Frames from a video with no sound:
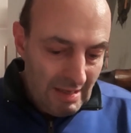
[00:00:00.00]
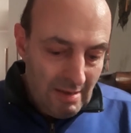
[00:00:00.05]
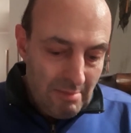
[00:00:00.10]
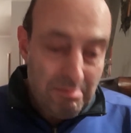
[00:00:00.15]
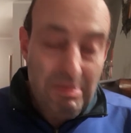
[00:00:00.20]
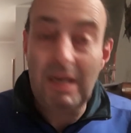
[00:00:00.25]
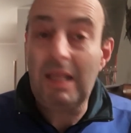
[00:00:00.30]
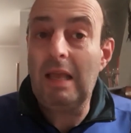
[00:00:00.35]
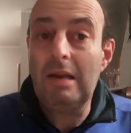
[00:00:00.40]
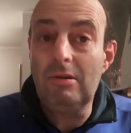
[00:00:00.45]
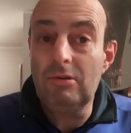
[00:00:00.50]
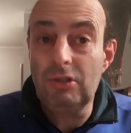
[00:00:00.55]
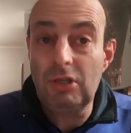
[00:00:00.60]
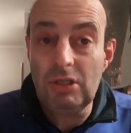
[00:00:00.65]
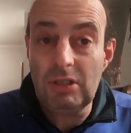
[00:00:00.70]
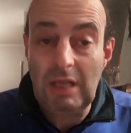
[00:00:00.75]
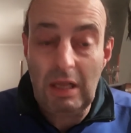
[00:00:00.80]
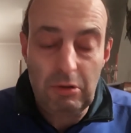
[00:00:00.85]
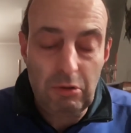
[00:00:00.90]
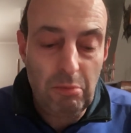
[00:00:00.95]
perché non c'è
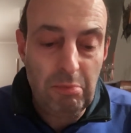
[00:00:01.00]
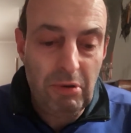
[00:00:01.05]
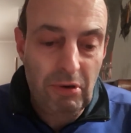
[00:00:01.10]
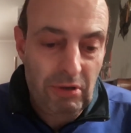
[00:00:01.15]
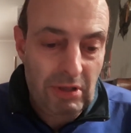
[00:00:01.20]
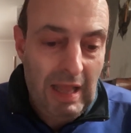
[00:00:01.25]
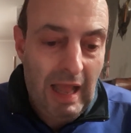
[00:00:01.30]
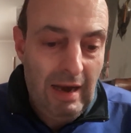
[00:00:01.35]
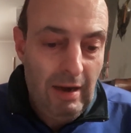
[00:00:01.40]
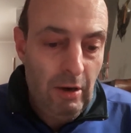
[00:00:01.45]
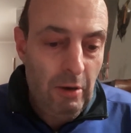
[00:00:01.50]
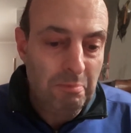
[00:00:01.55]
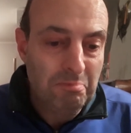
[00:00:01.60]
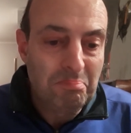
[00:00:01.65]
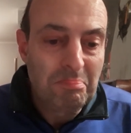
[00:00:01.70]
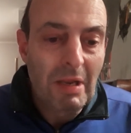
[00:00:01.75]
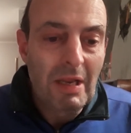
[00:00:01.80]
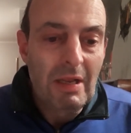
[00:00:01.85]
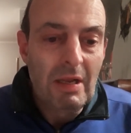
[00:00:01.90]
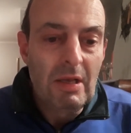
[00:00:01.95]
stato bordello.
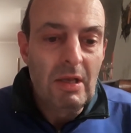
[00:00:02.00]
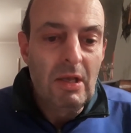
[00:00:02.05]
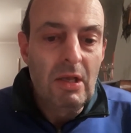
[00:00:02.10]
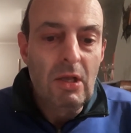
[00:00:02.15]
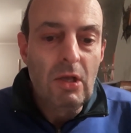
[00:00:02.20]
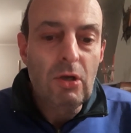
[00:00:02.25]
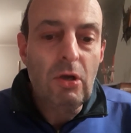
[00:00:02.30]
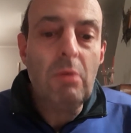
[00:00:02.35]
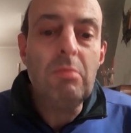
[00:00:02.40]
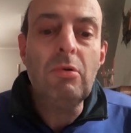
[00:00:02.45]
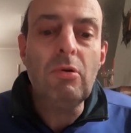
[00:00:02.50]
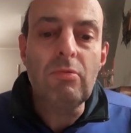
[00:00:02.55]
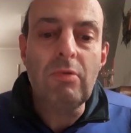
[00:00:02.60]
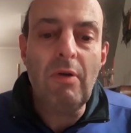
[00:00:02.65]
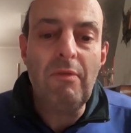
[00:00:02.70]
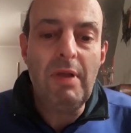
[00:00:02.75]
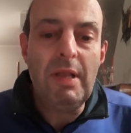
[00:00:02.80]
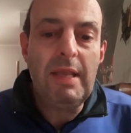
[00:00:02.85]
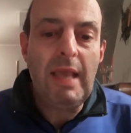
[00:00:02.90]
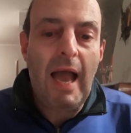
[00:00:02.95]
Comunque
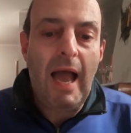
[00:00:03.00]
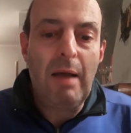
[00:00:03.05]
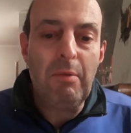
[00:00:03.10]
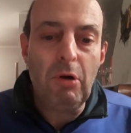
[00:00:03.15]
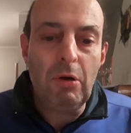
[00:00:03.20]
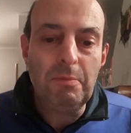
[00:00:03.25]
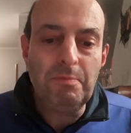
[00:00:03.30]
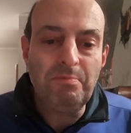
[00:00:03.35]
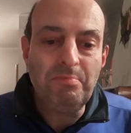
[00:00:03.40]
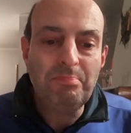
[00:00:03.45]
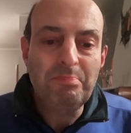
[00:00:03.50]
veniamo